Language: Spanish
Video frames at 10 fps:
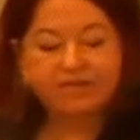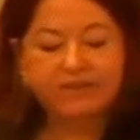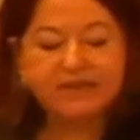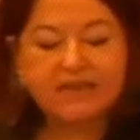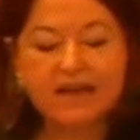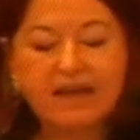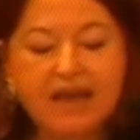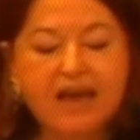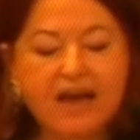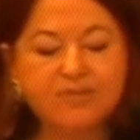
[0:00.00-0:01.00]
invita
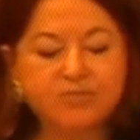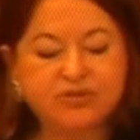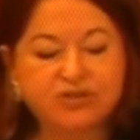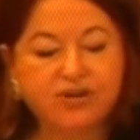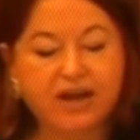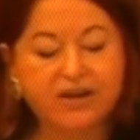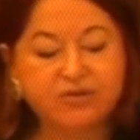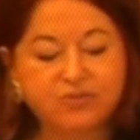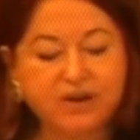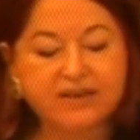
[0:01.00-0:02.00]
a mostrar
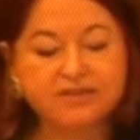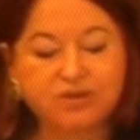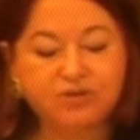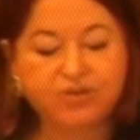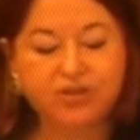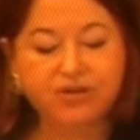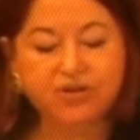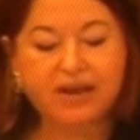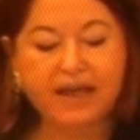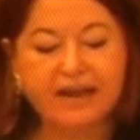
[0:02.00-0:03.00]
una
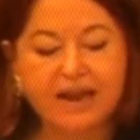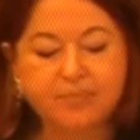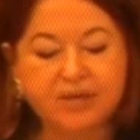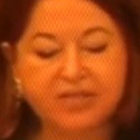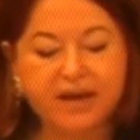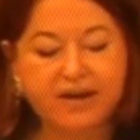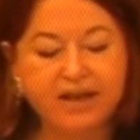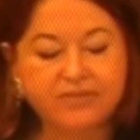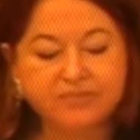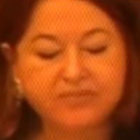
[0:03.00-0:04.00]
solución en la pizarra.
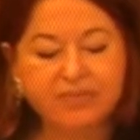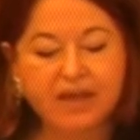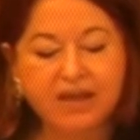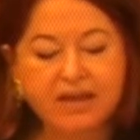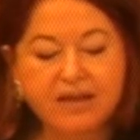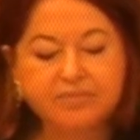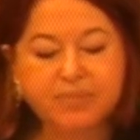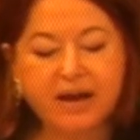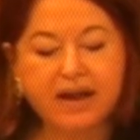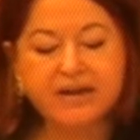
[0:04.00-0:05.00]

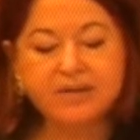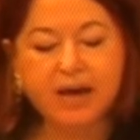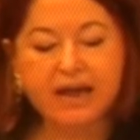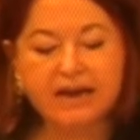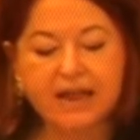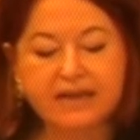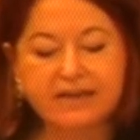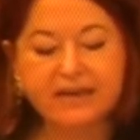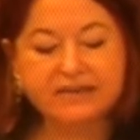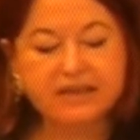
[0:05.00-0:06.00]
Para animarla,
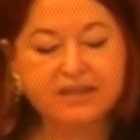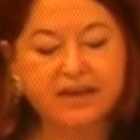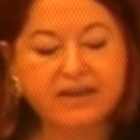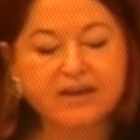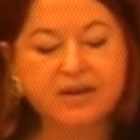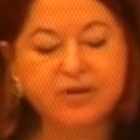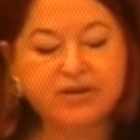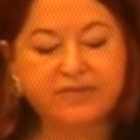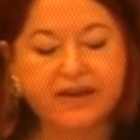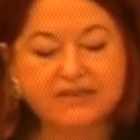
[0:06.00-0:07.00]
le dice, come on
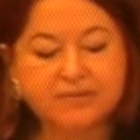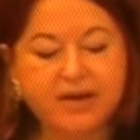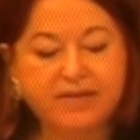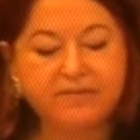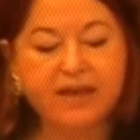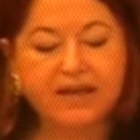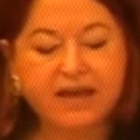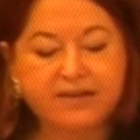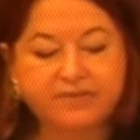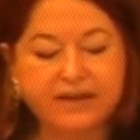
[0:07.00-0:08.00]
Fátima,
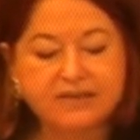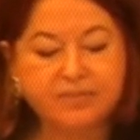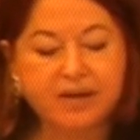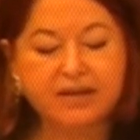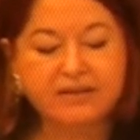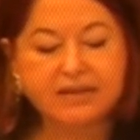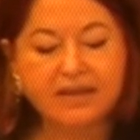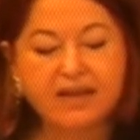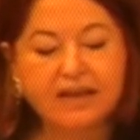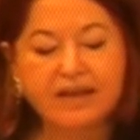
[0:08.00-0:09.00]
venga Fátima.
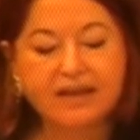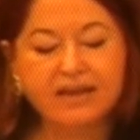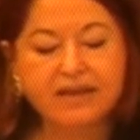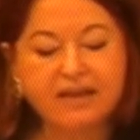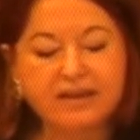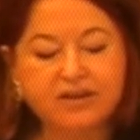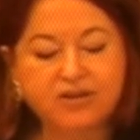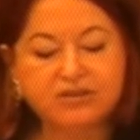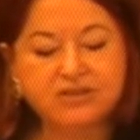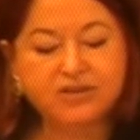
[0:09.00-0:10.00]
Y
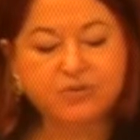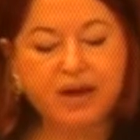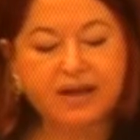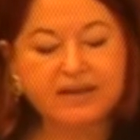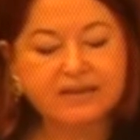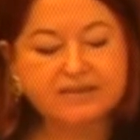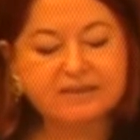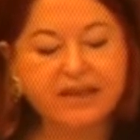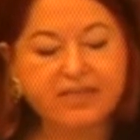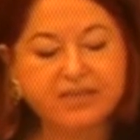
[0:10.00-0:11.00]
continúa
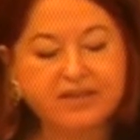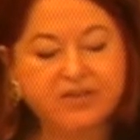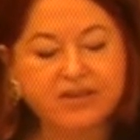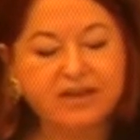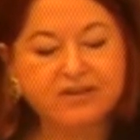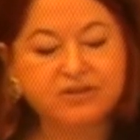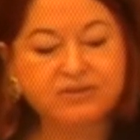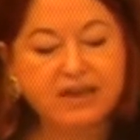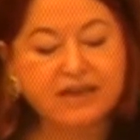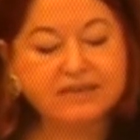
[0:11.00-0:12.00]
diciendo,
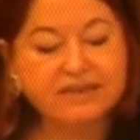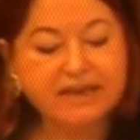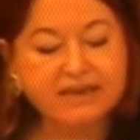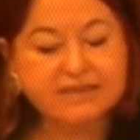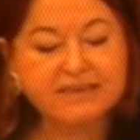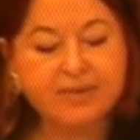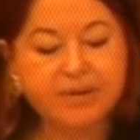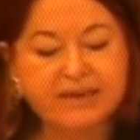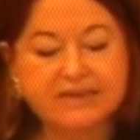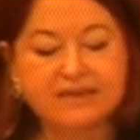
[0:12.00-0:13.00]
take a stab
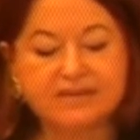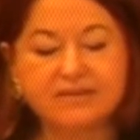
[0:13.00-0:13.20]
at it.